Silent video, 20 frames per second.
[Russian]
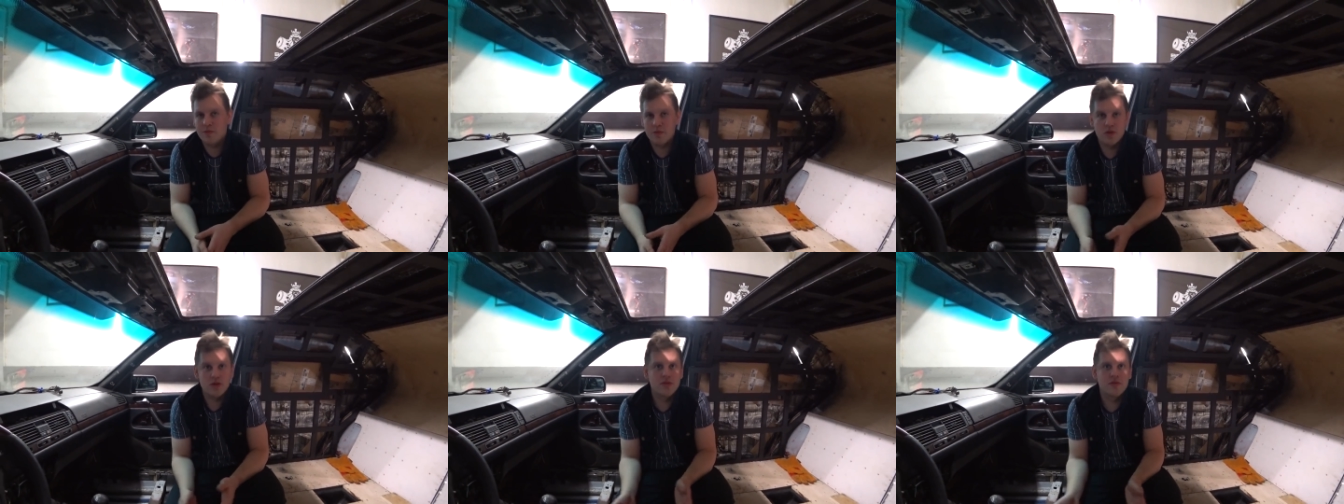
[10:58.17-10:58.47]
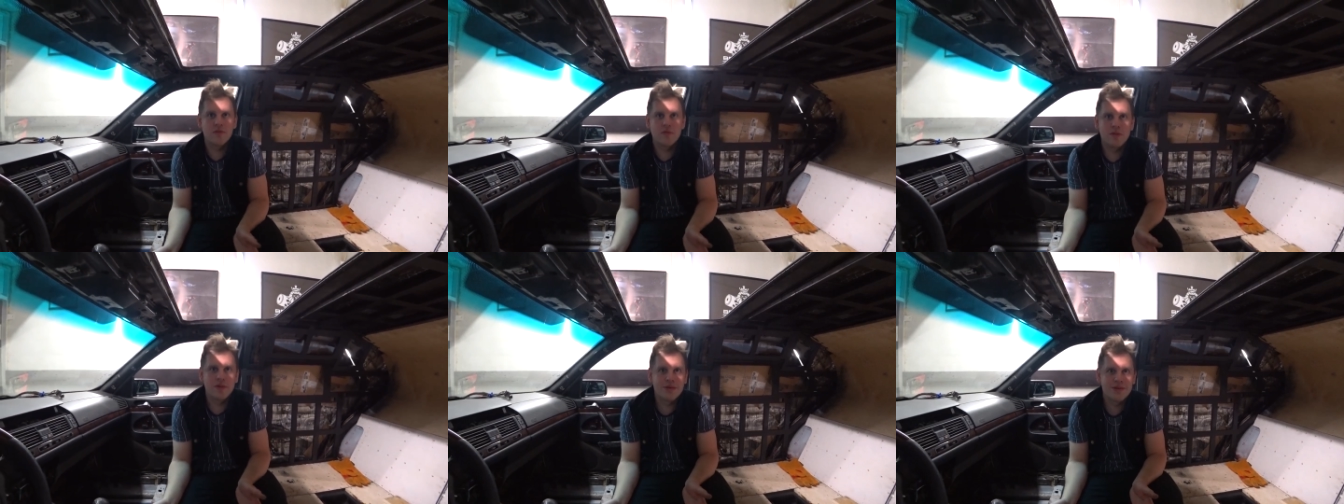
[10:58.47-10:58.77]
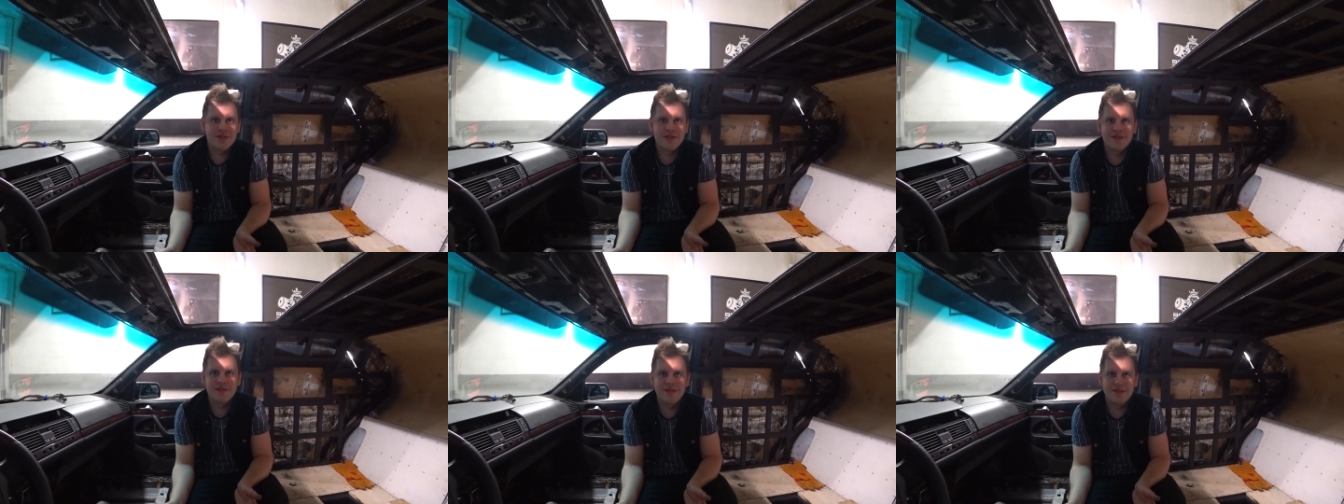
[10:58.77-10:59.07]
может в
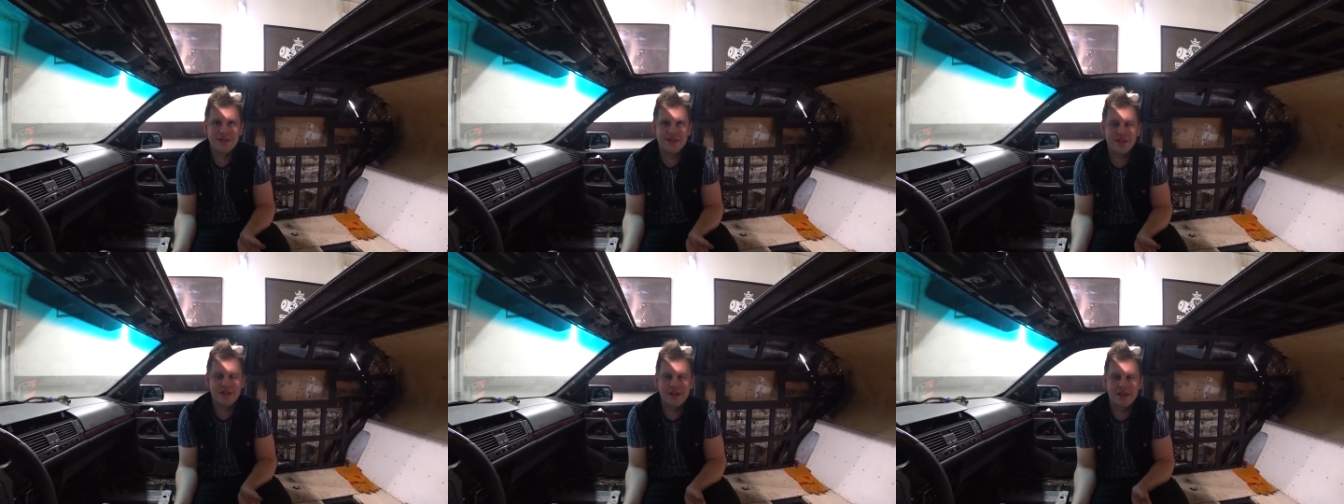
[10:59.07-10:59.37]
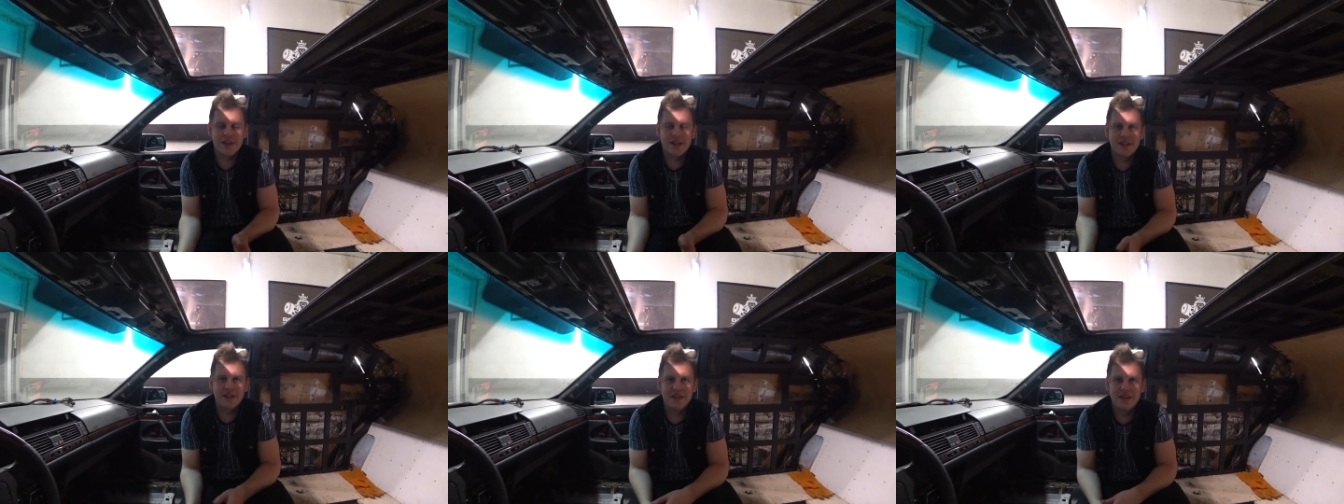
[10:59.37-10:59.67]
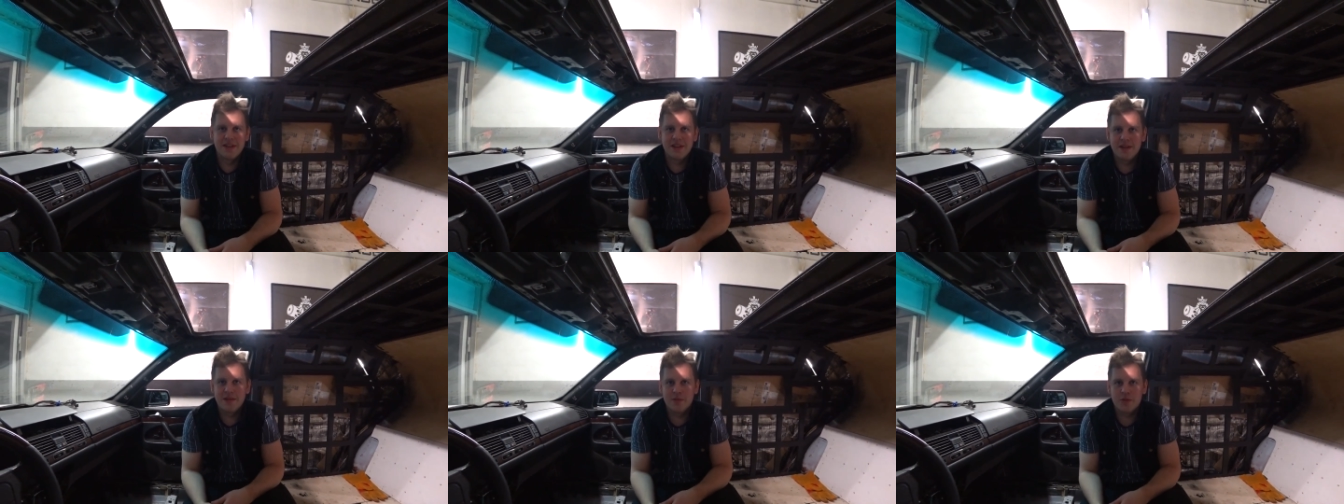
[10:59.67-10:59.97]
плюс сыграет,
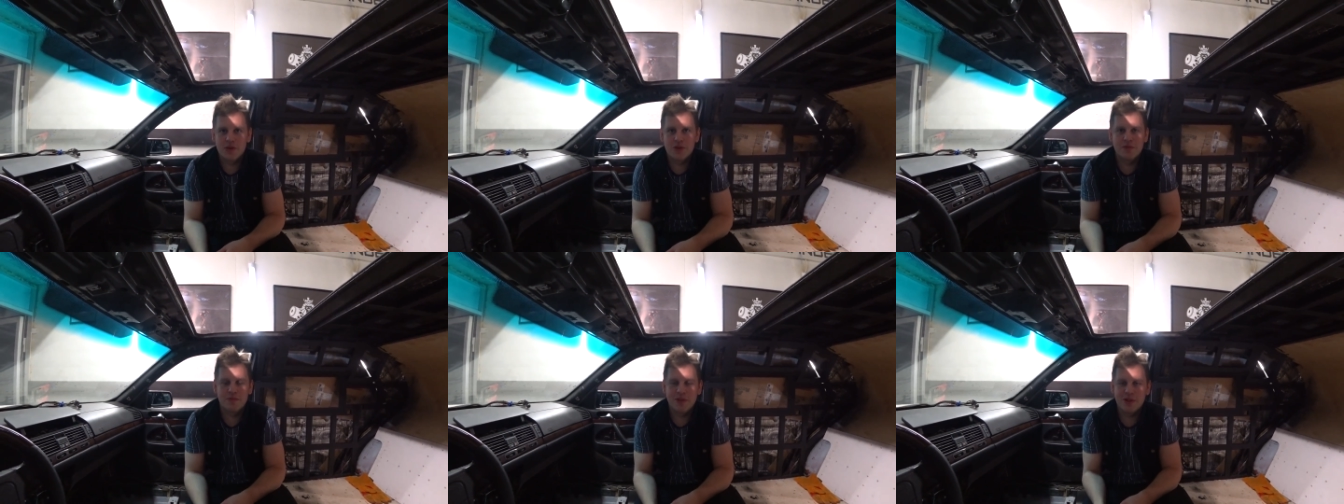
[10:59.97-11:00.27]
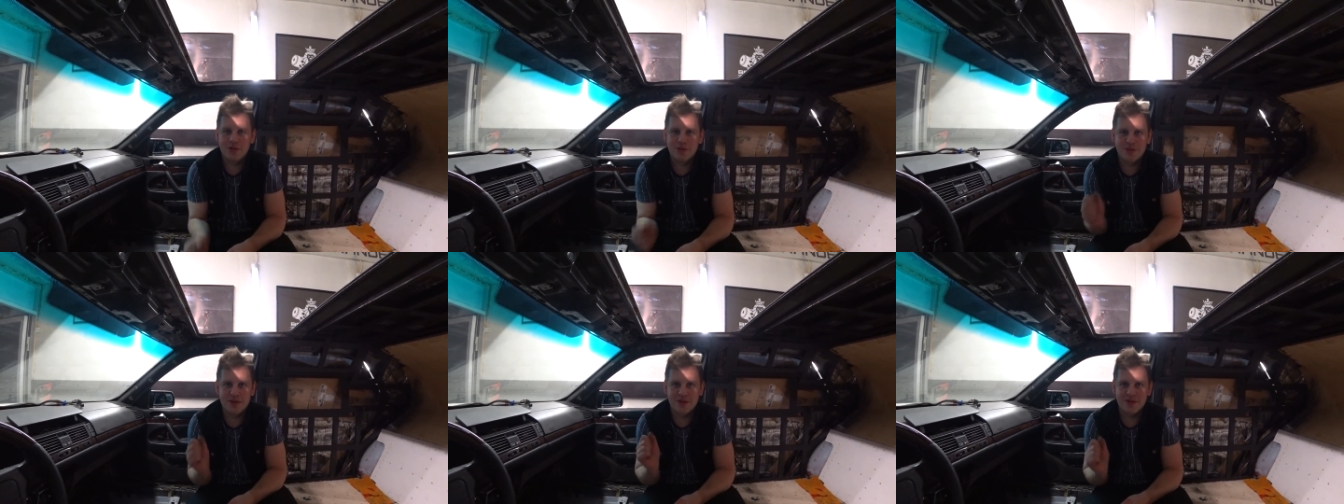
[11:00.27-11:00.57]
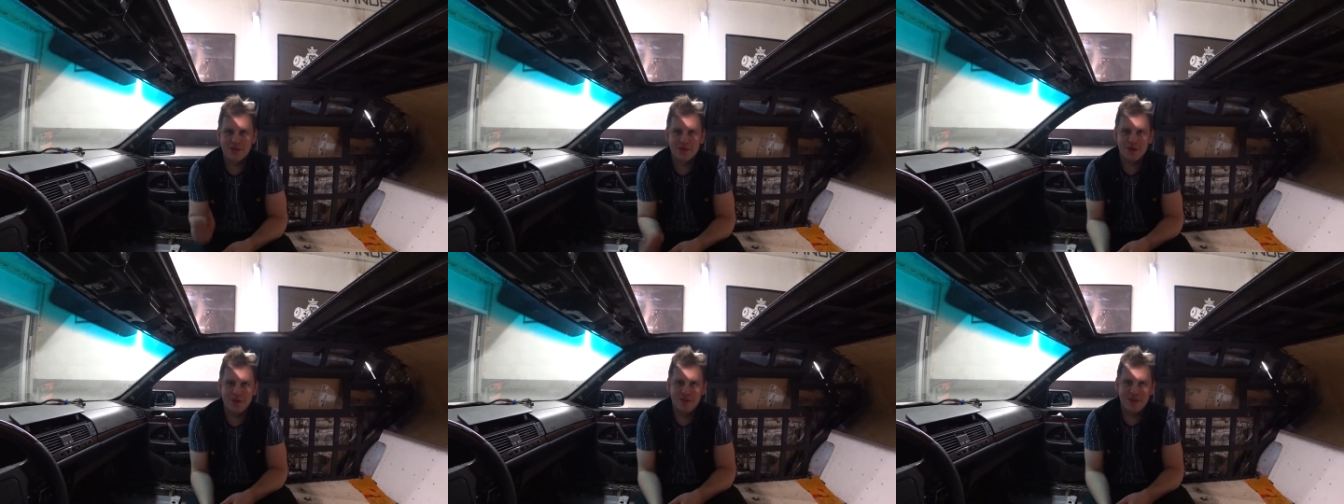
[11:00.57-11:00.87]
Может печку
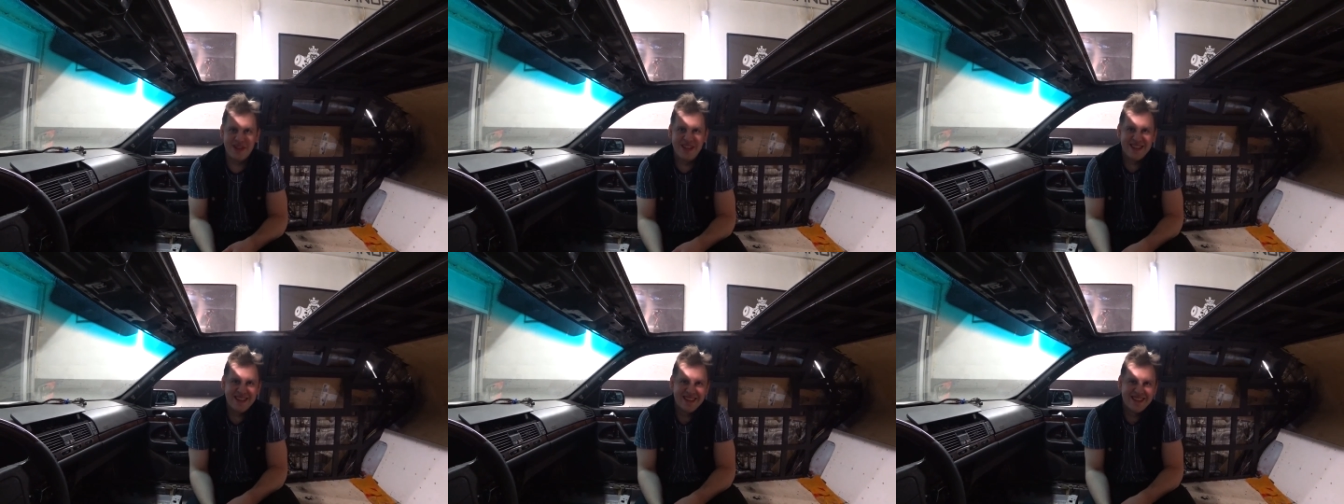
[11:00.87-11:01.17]
раздолбит.